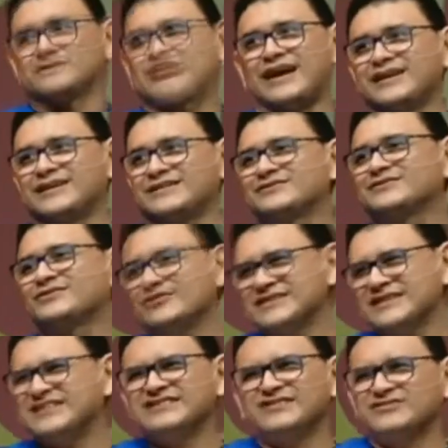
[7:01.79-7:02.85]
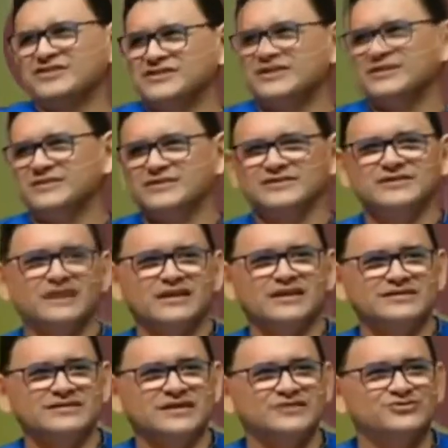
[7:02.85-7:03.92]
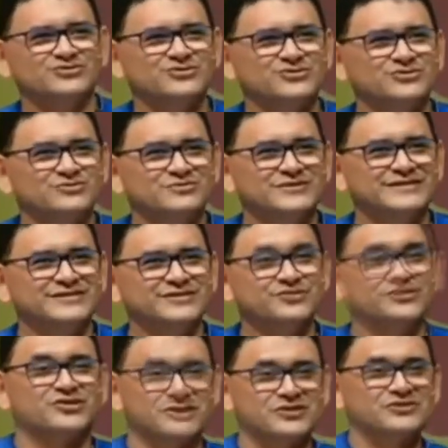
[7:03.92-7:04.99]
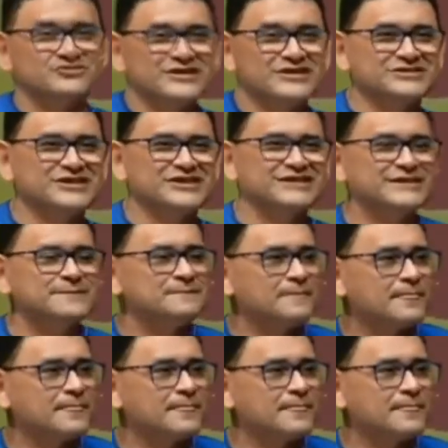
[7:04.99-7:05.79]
cara, não, com certeza alguém já, já, já estudou sobre isso, eu só sei que eu não achei, né,